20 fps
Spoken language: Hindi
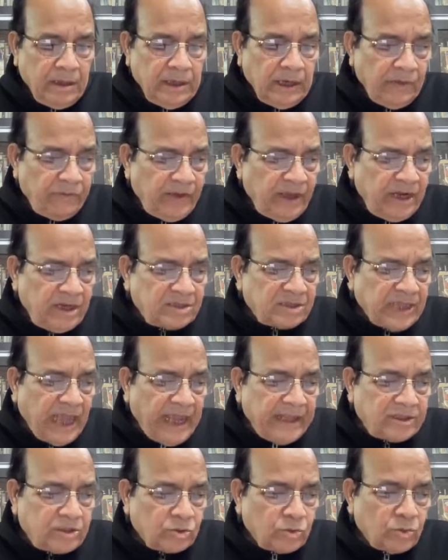नवीन
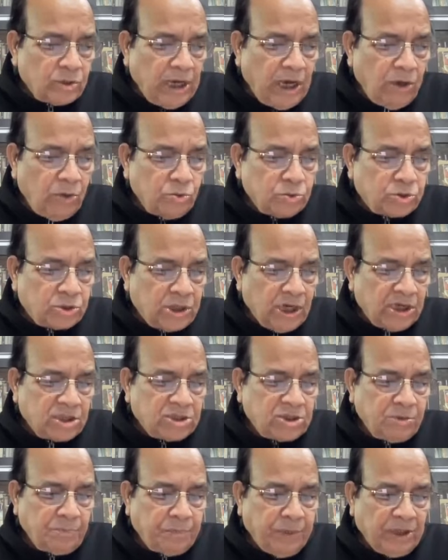साहित्यों का
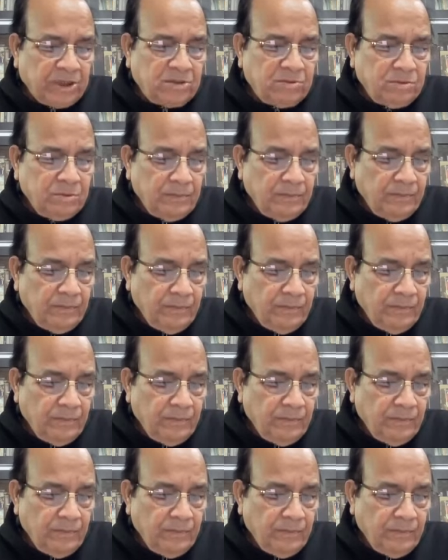उत्कर्ष पथ